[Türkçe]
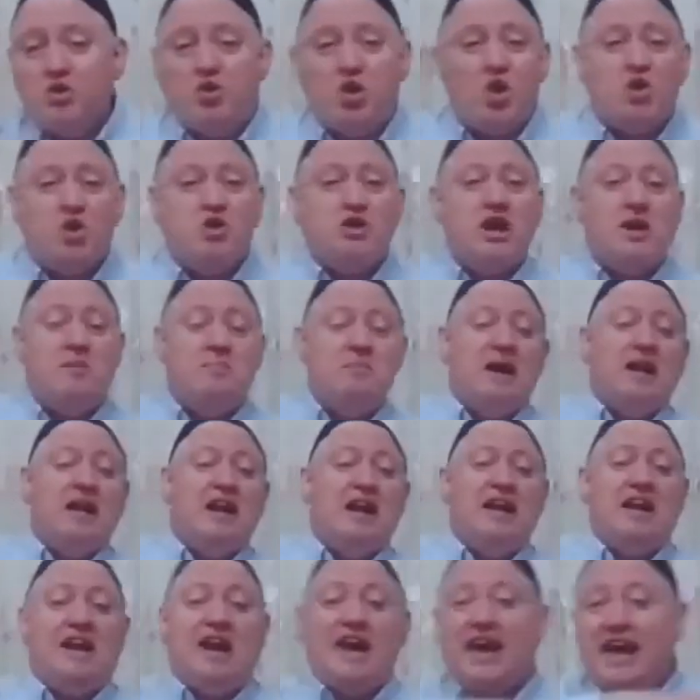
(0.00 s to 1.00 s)

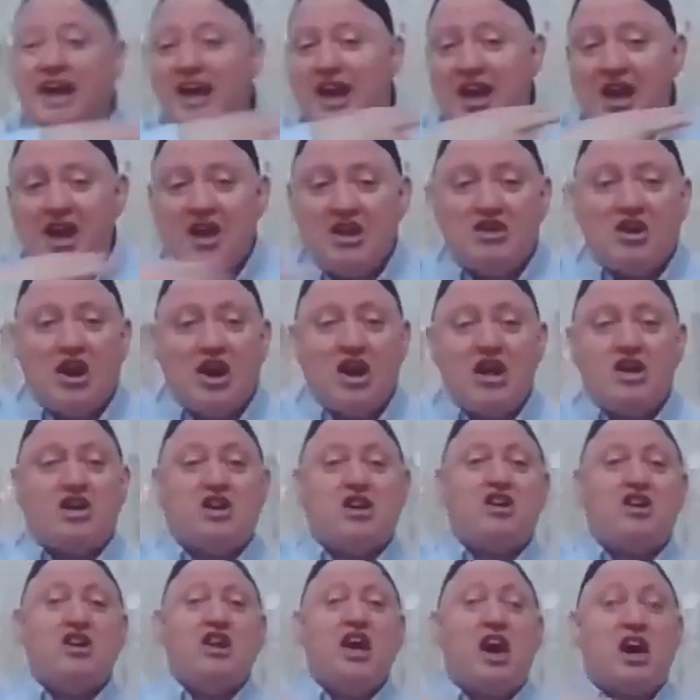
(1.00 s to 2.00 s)
döşemelere, da
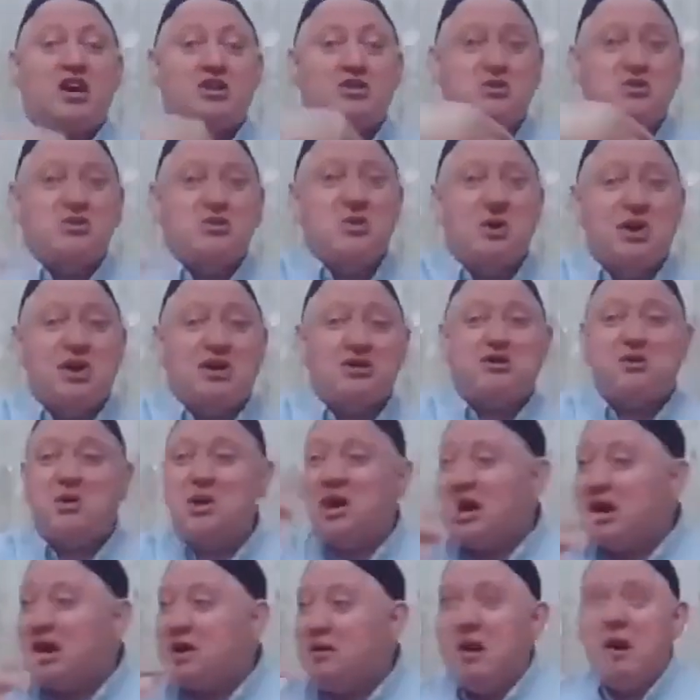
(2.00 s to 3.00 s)
kreasyona
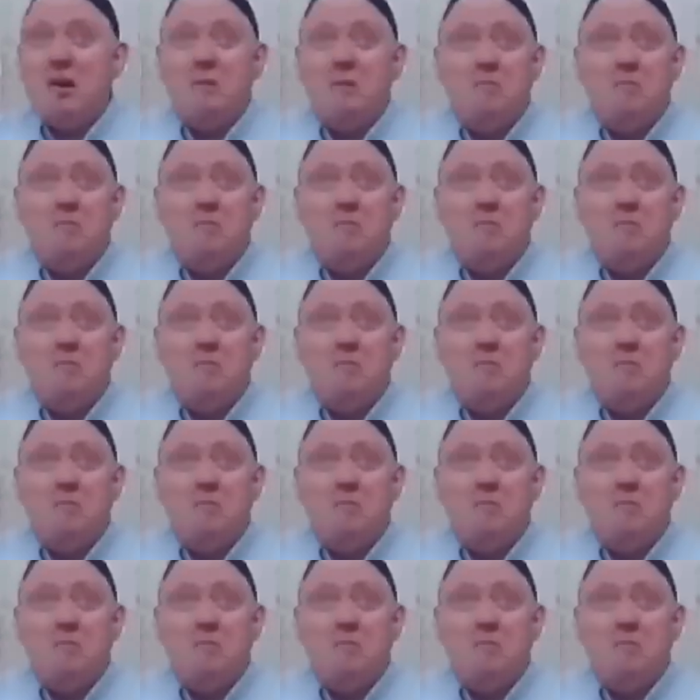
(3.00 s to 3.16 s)
şöyle